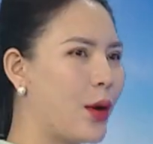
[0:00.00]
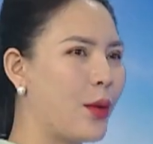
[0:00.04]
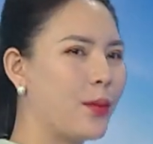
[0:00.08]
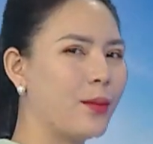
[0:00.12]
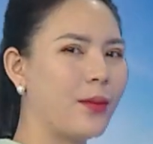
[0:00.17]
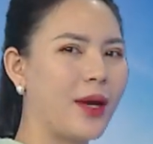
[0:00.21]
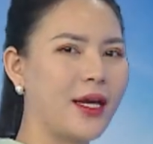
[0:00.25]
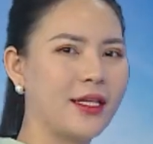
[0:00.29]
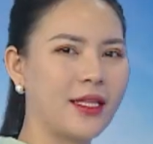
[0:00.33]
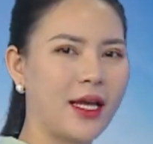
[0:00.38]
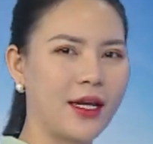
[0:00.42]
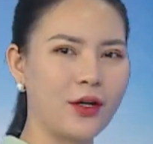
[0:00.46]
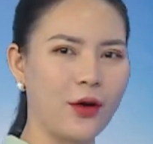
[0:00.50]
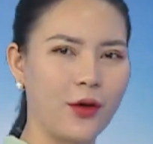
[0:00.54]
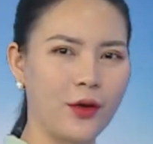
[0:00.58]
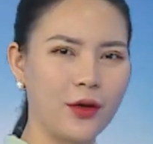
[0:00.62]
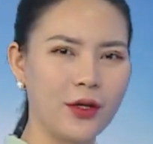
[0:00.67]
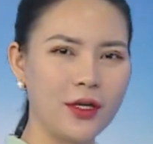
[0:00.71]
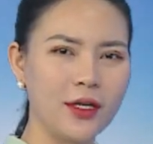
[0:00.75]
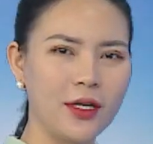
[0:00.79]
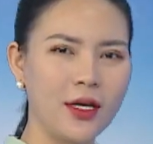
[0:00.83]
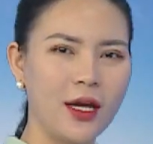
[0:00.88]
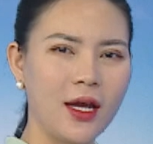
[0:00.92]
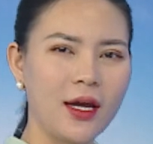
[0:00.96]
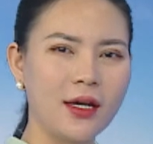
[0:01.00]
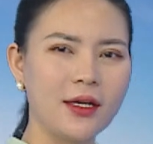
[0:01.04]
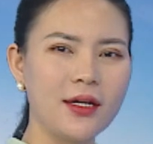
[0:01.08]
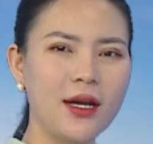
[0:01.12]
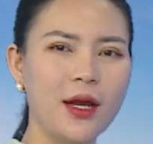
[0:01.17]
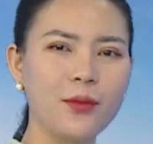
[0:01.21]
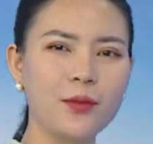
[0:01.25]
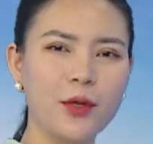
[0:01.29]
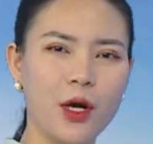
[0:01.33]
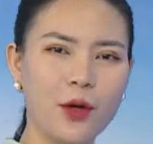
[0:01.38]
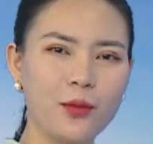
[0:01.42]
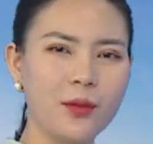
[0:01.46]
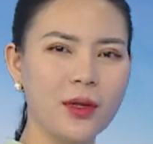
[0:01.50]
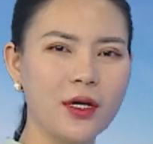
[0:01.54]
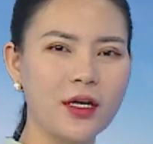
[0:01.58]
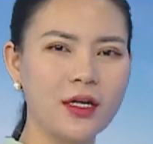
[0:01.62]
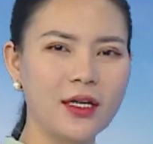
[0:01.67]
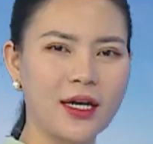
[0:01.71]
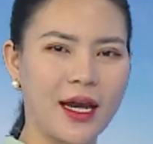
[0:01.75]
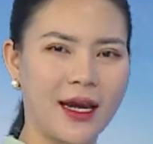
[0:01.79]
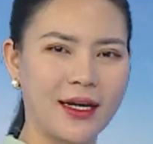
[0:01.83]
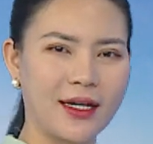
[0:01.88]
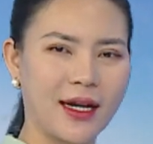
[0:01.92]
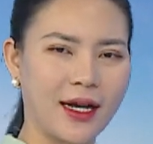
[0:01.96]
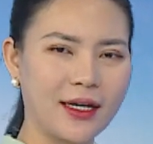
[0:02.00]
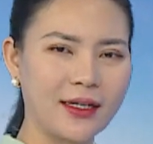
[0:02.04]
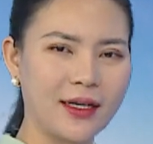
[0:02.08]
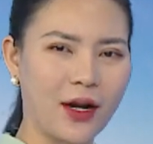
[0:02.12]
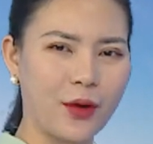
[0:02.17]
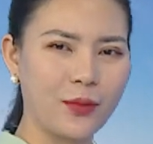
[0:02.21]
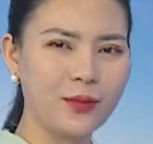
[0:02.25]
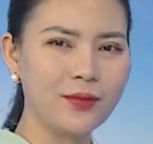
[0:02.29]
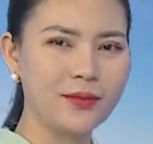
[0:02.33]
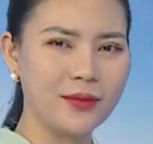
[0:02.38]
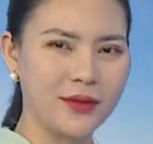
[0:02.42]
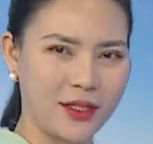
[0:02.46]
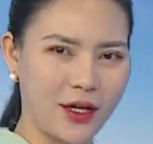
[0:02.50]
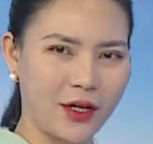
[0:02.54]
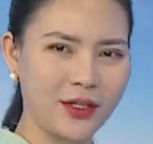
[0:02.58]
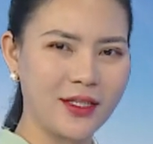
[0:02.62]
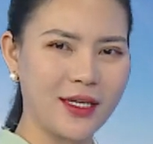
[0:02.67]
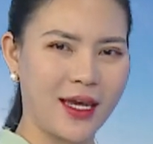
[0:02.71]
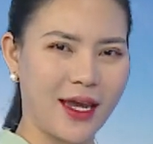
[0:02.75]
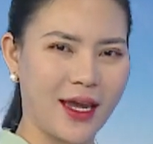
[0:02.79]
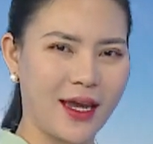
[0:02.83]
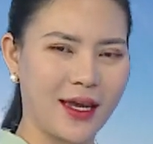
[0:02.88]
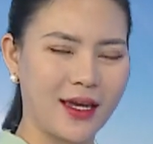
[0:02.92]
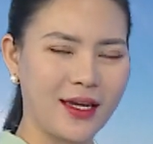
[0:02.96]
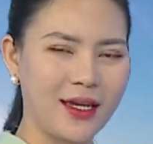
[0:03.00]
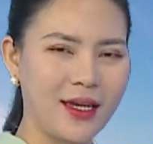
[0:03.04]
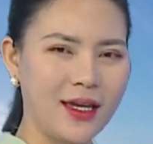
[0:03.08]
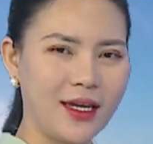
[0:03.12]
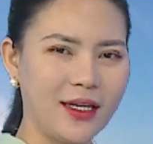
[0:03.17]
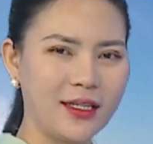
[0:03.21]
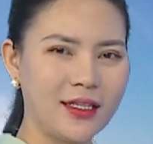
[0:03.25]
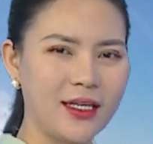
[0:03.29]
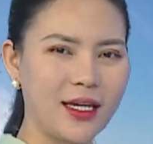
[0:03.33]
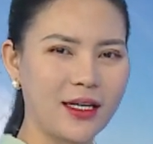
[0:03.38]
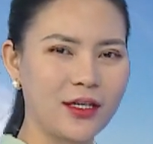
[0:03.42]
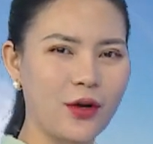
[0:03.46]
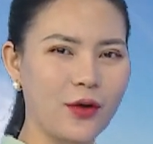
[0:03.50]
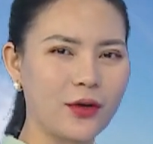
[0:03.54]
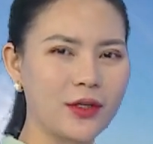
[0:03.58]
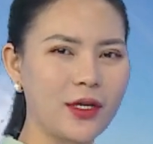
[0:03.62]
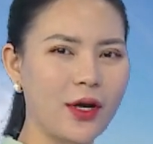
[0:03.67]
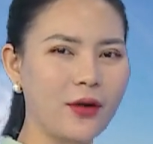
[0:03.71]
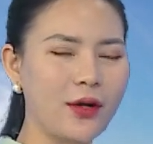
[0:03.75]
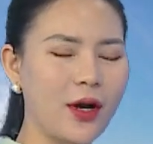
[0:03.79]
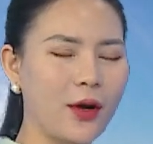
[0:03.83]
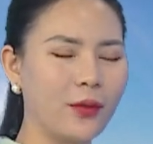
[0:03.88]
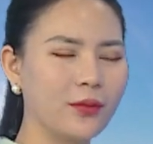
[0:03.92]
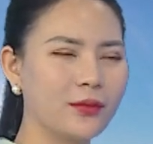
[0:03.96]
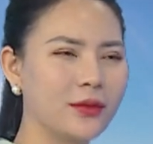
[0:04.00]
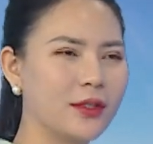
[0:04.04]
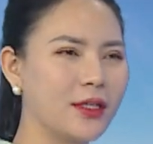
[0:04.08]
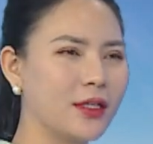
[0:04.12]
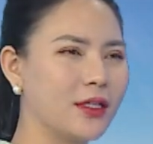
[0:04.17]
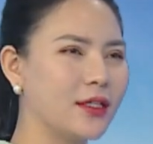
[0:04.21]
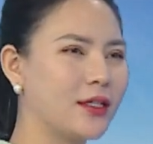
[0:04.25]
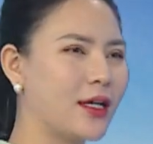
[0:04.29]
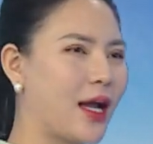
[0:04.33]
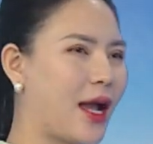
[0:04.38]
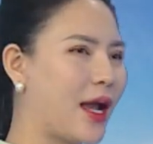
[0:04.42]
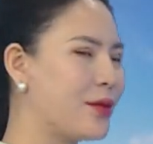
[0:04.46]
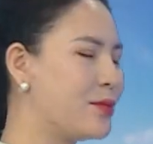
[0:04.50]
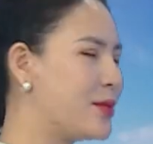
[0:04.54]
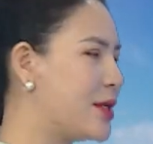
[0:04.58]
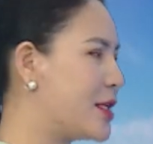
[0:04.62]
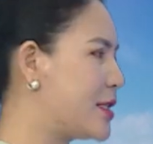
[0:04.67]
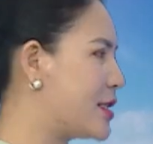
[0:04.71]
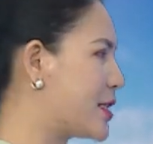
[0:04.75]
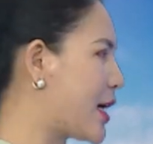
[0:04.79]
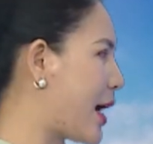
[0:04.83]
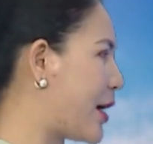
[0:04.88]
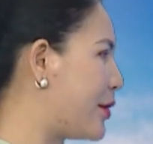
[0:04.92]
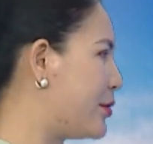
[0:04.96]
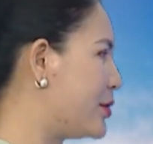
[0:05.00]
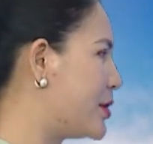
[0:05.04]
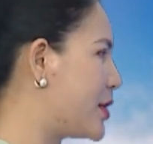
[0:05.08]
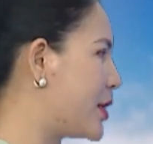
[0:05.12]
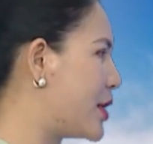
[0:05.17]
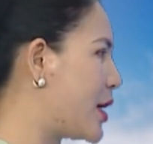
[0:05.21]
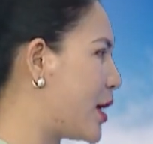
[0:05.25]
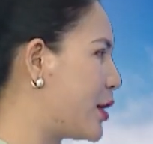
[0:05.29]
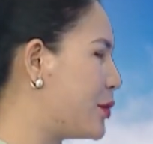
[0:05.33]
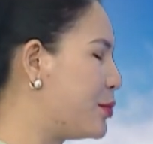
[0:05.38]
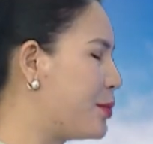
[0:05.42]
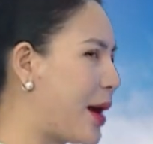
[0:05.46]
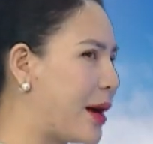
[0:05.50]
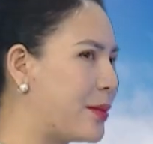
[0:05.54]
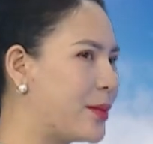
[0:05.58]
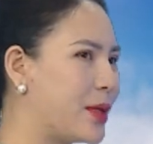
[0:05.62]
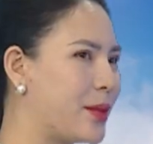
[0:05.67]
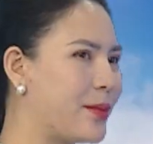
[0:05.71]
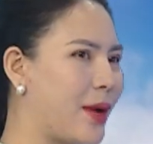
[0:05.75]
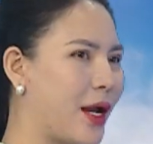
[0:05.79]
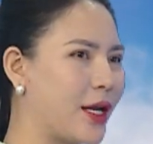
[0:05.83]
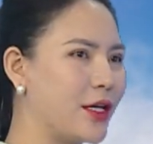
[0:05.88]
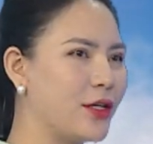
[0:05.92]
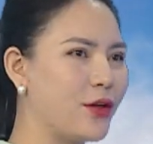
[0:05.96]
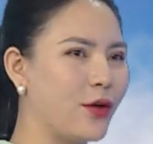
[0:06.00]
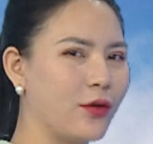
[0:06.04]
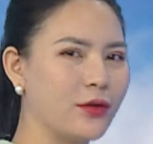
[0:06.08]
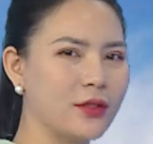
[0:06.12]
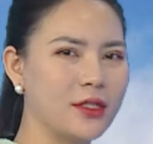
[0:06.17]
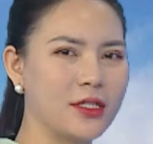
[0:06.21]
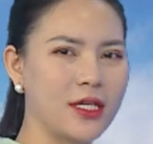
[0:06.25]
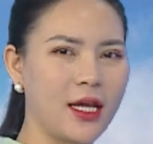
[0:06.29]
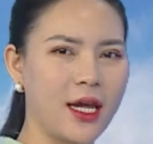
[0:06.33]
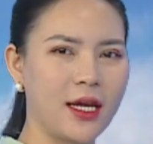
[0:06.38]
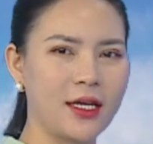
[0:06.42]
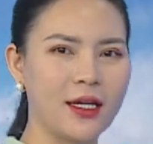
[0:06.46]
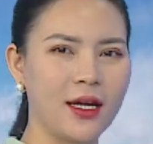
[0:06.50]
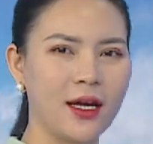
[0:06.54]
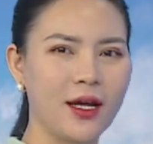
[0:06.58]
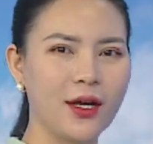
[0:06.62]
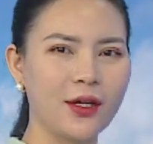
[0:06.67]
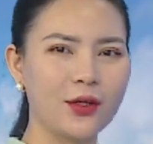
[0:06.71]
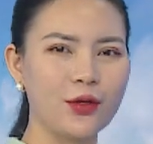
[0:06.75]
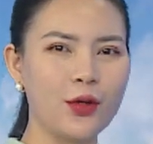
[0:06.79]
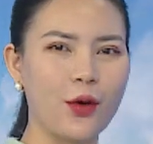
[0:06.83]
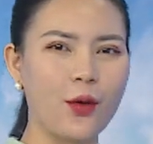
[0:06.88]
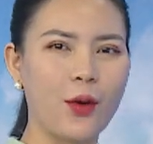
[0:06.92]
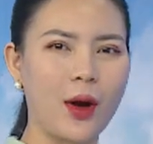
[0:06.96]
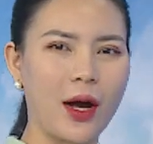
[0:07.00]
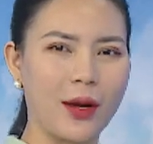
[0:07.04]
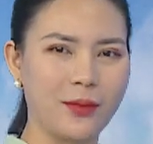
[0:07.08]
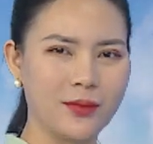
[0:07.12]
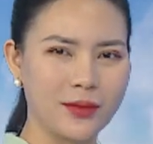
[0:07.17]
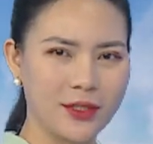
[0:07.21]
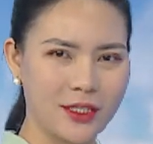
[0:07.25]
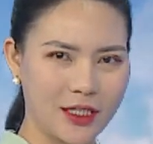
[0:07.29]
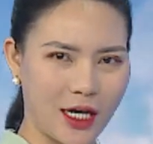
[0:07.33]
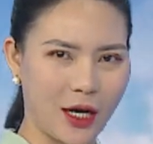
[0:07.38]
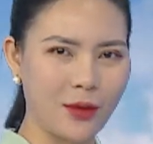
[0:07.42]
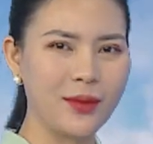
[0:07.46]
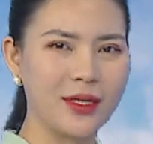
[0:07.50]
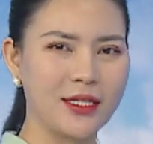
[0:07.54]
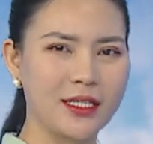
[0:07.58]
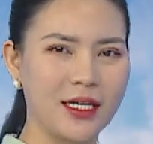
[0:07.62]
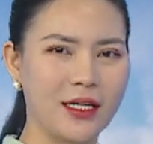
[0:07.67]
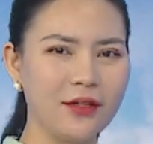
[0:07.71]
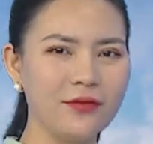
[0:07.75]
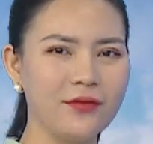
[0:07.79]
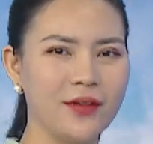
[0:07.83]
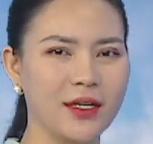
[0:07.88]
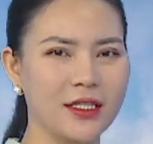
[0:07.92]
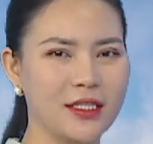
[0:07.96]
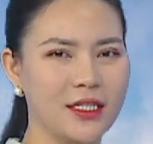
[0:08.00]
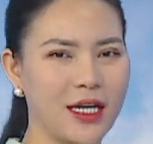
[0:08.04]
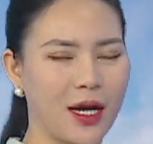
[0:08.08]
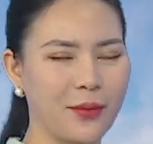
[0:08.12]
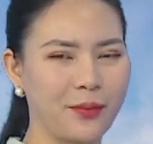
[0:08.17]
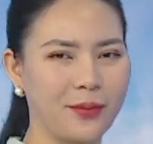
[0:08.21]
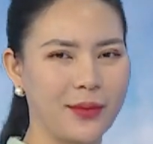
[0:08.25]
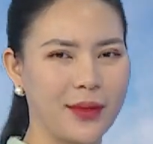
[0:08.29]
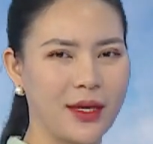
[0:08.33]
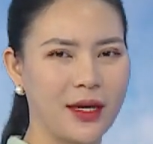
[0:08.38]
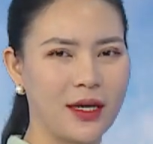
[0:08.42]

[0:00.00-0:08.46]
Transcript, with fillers: mây thay đổi, đêm không mưa, ngày nắng nóng, gió nhẹ, nhiệt độ dao động từ hai mươi sáu cho đến ba mươi bảy độ C, độ ẩm sáu mươi chín phần trăm.